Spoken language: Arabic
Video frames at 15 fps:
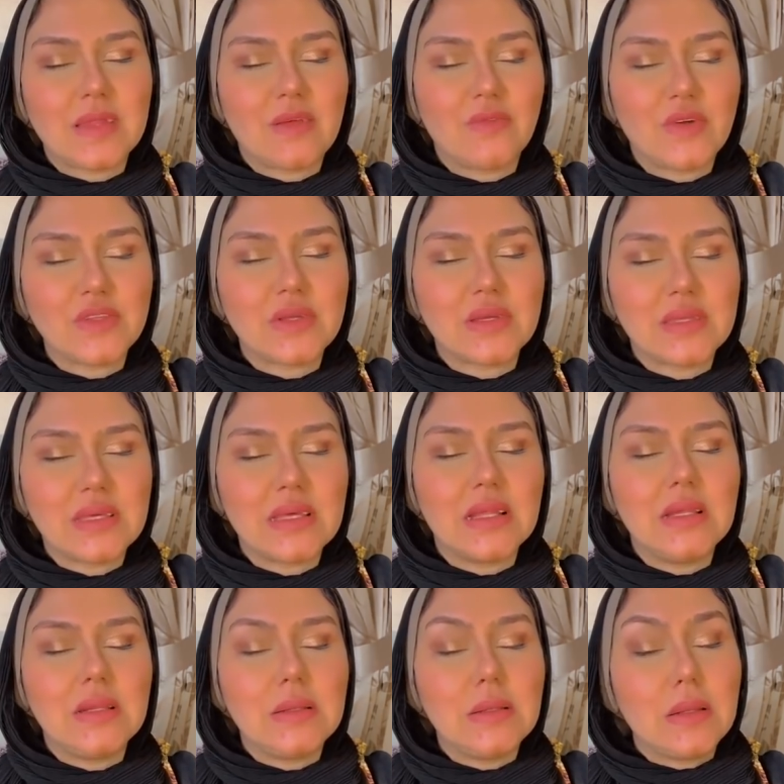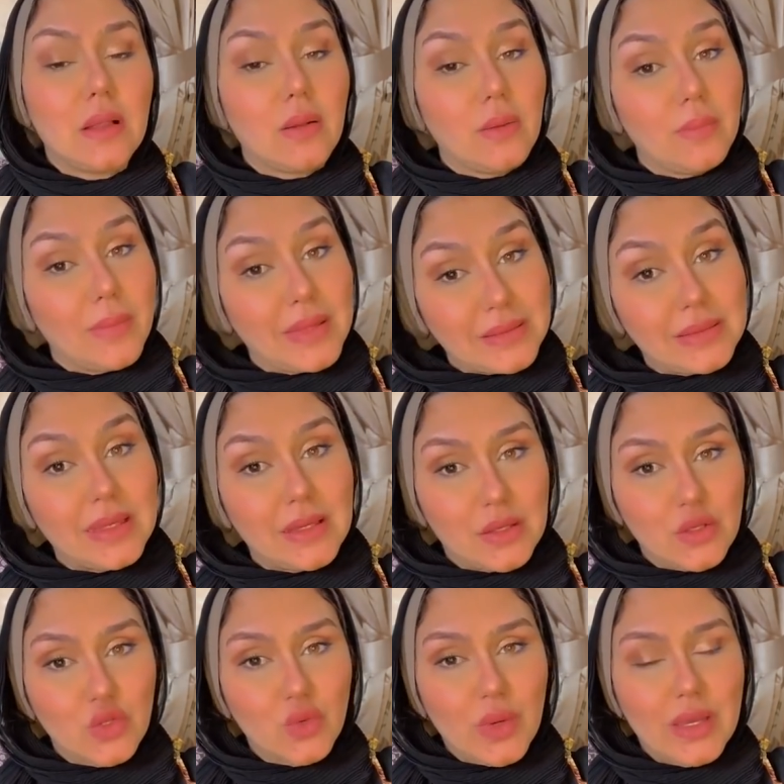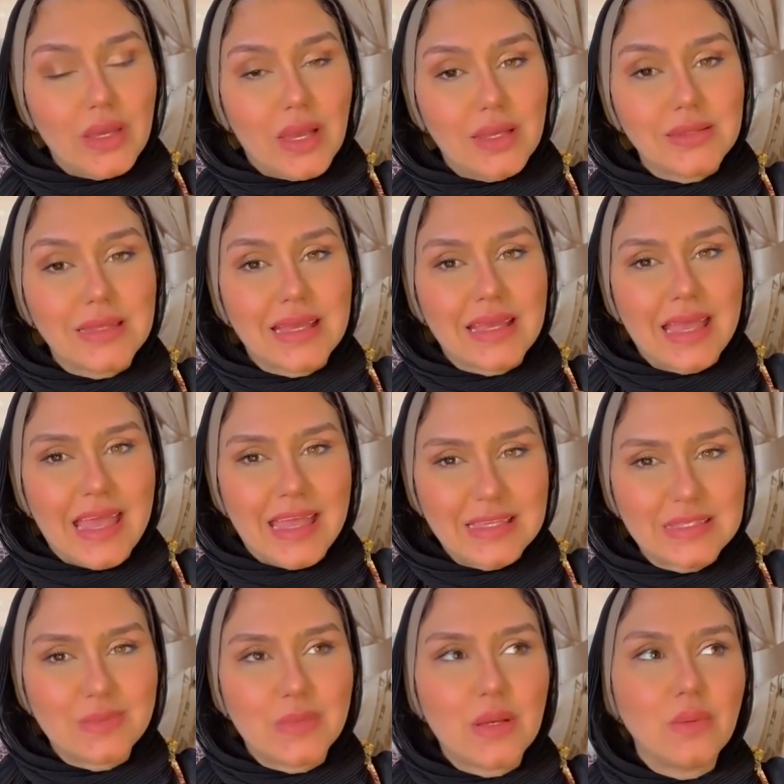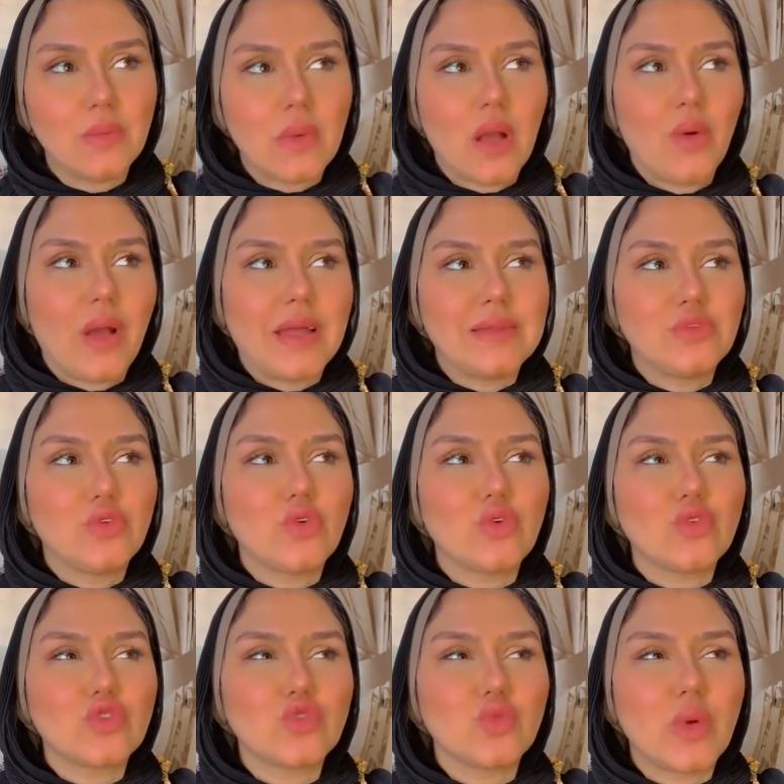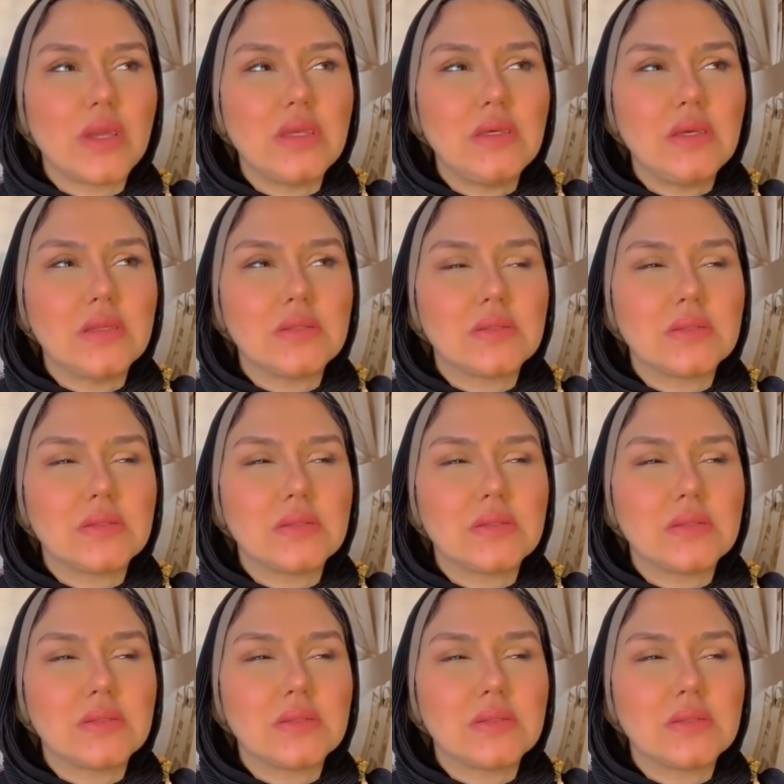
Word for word: مثل الفتره دي ماديا شويه عندك ازمه او عندكوا شويه